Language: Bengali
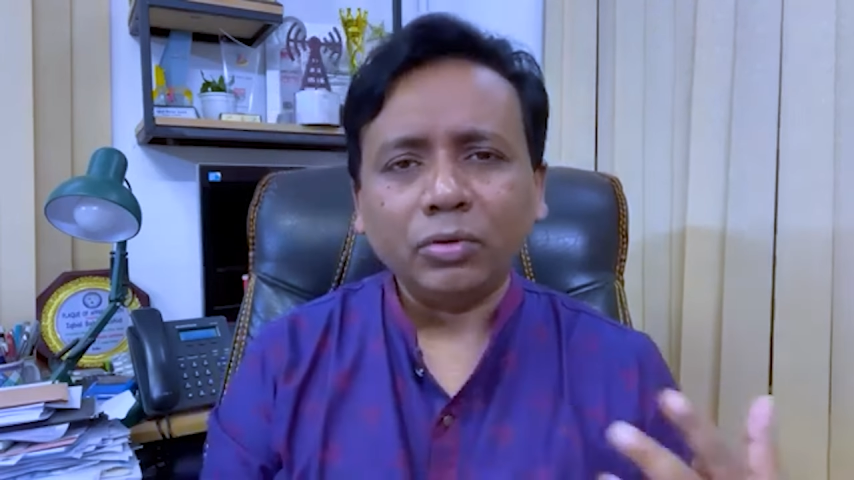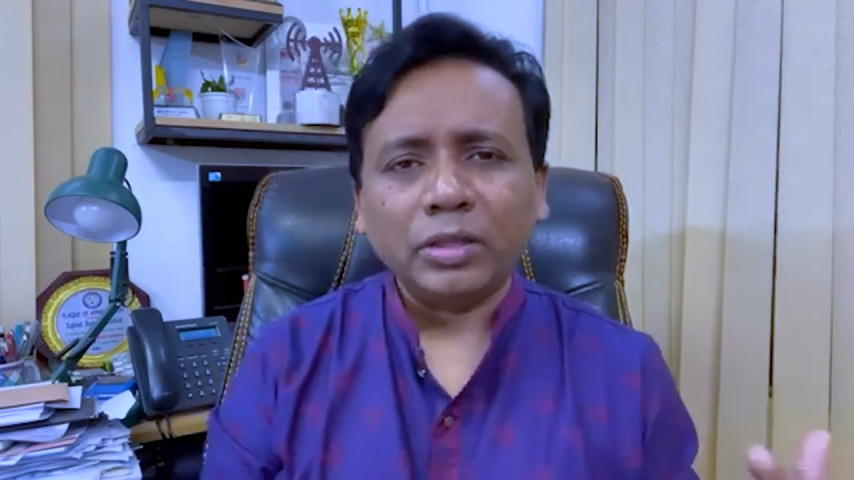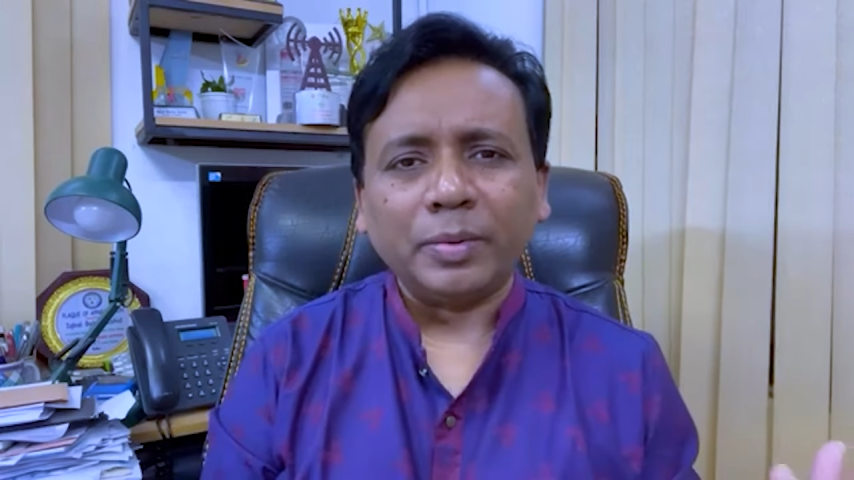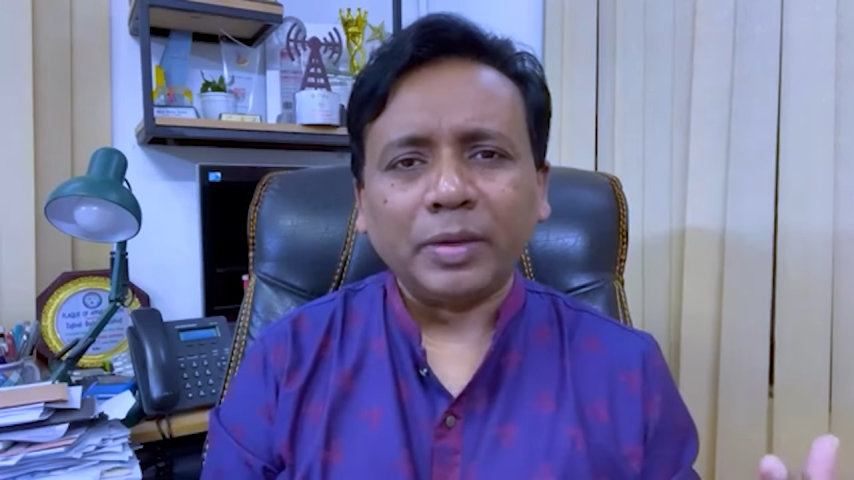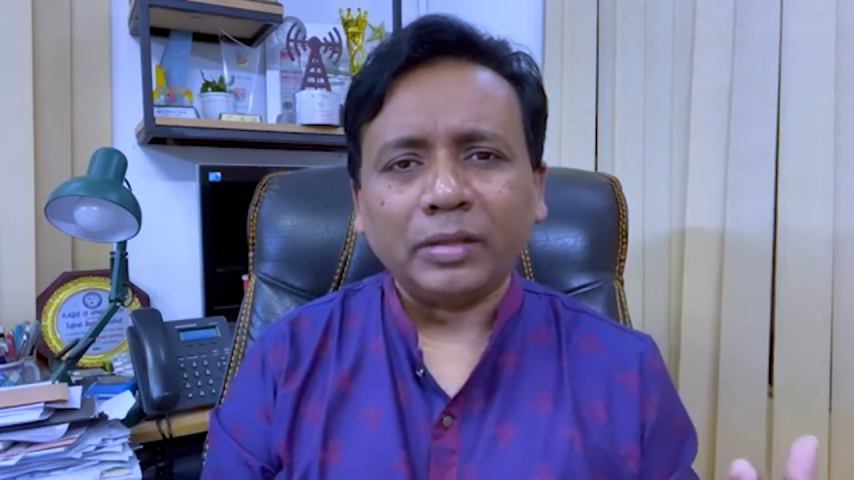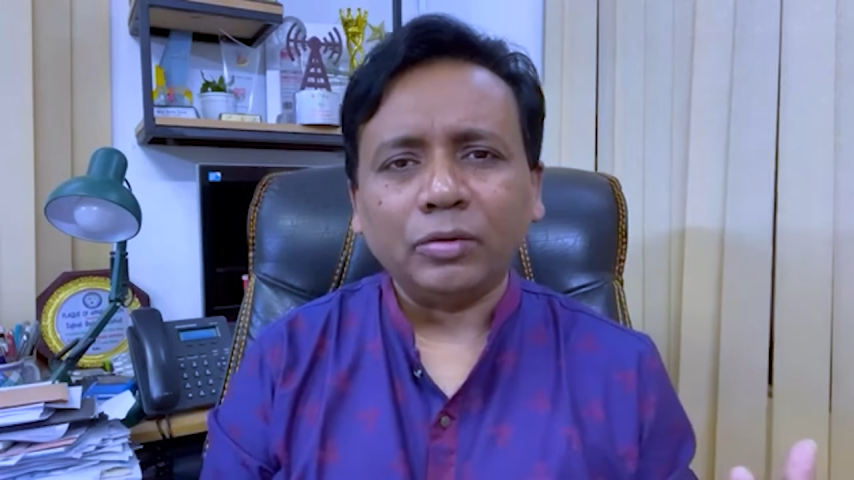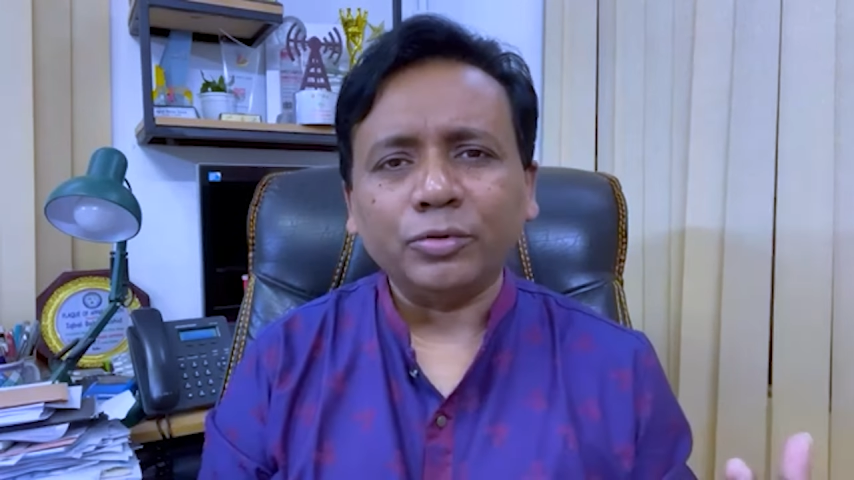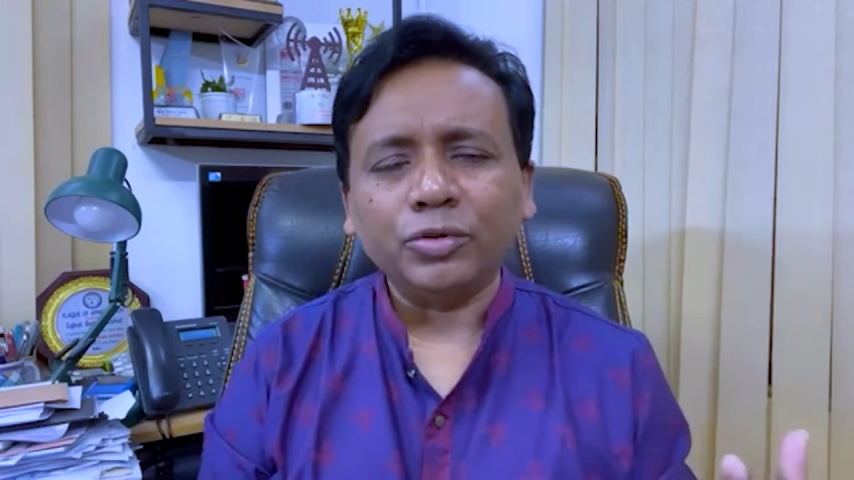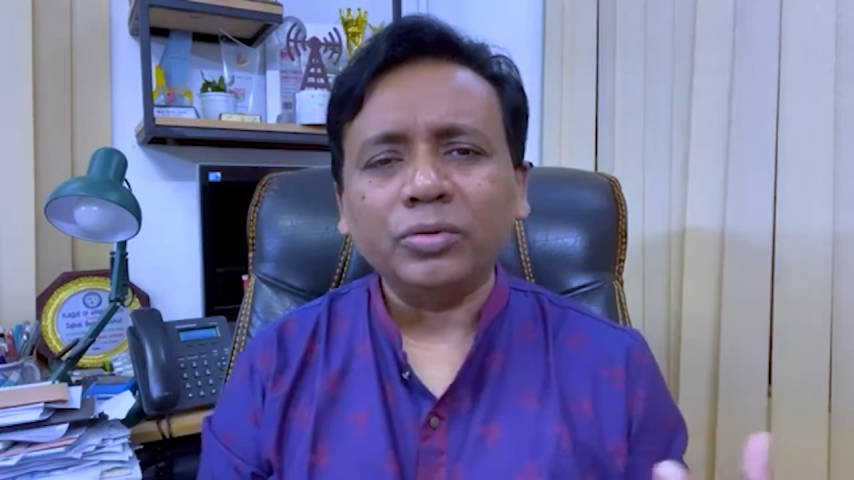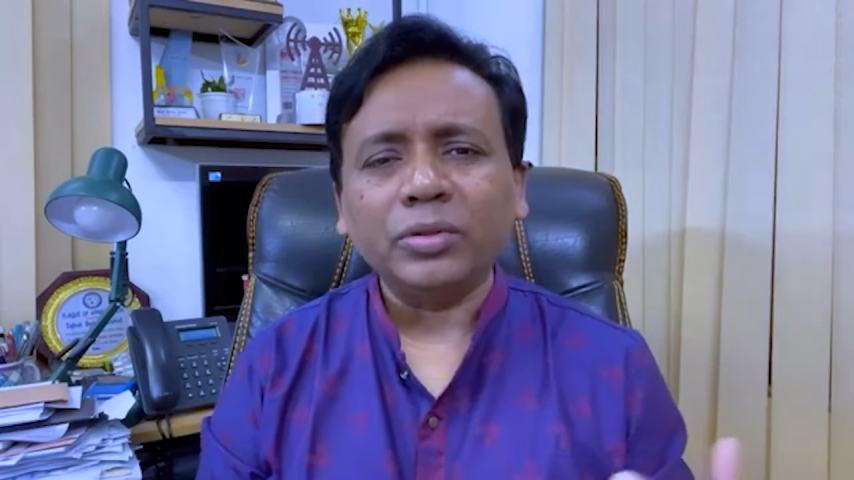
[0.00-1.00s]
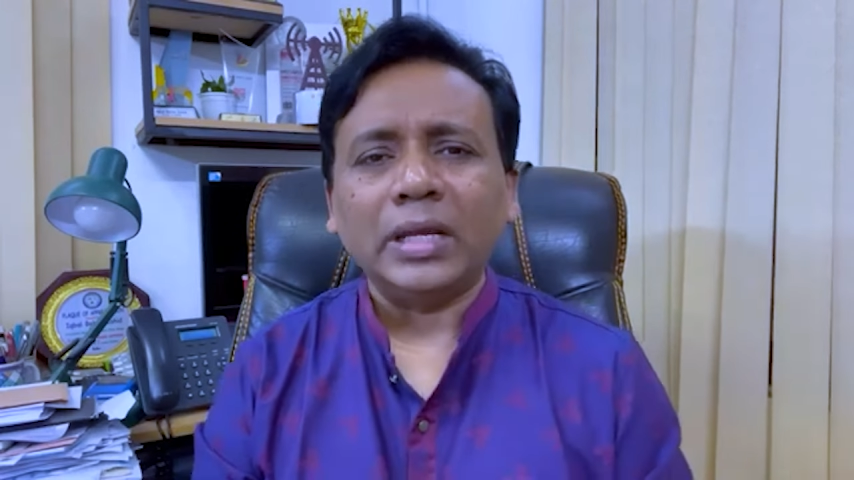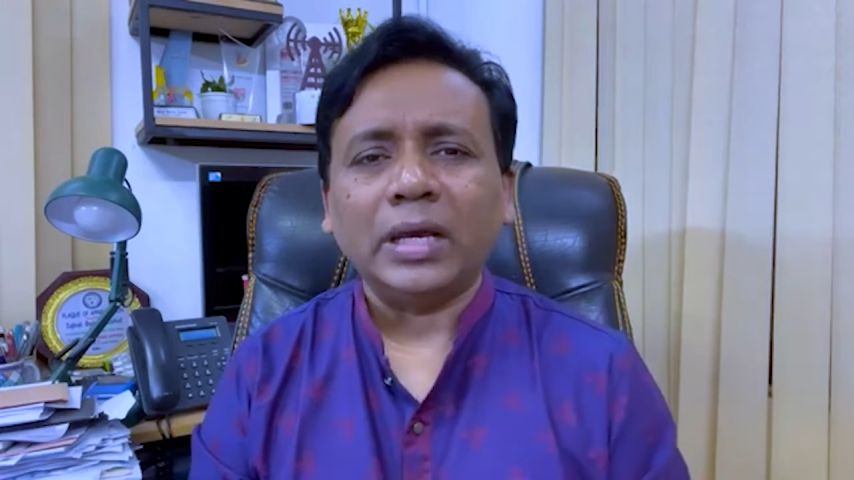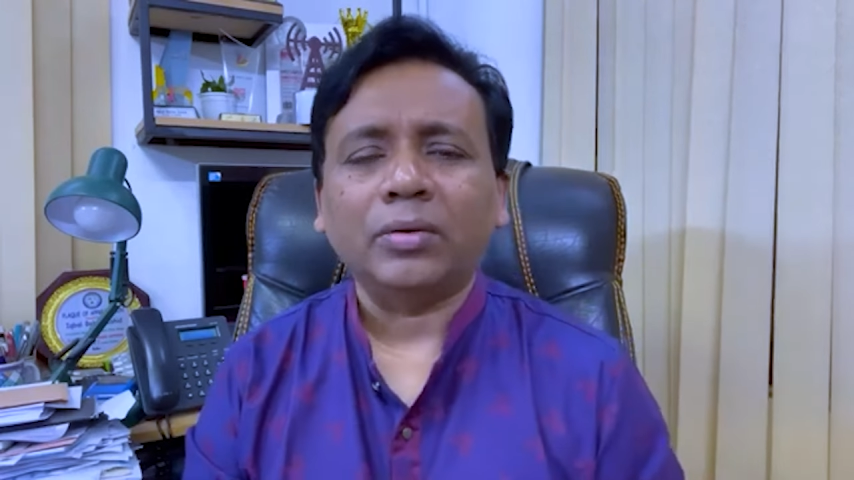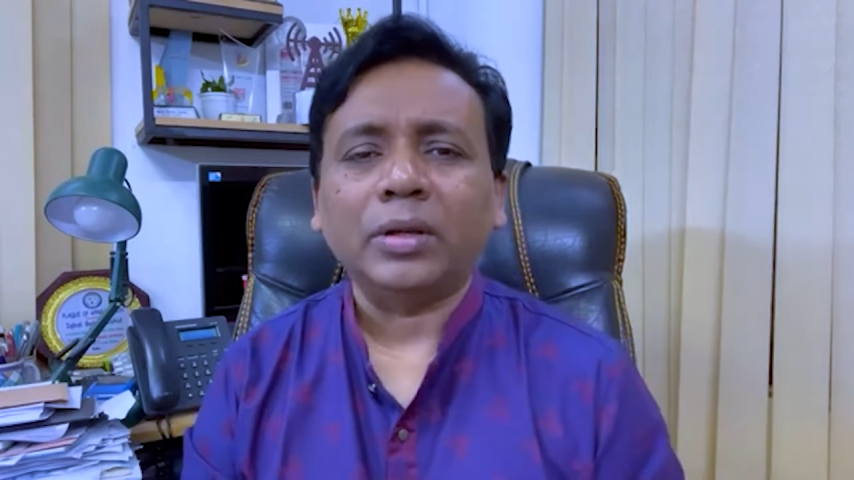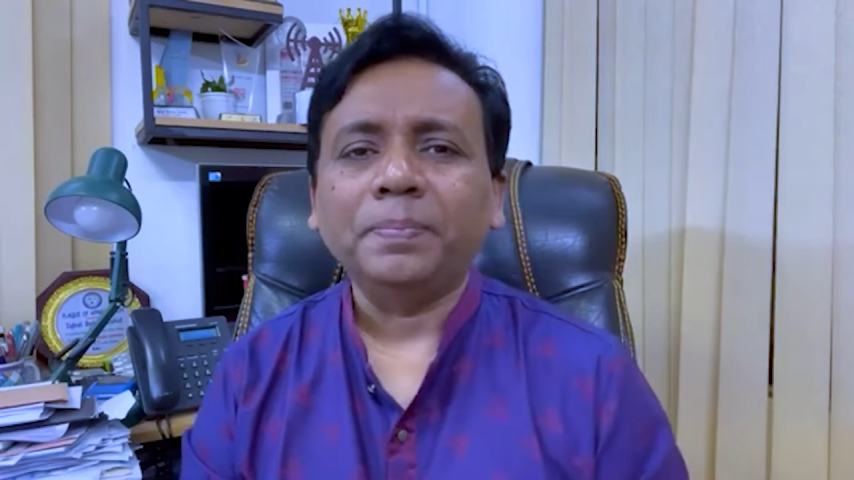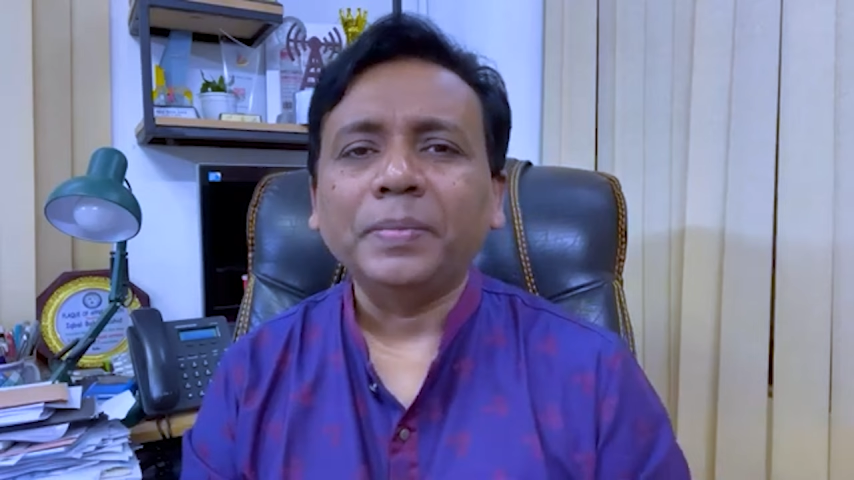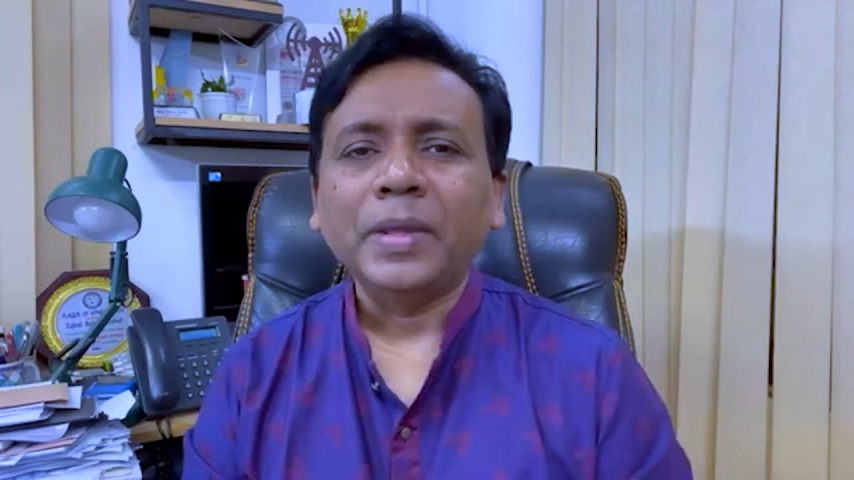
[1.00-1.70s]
করতে পারেন একদম শুরুতেই না করে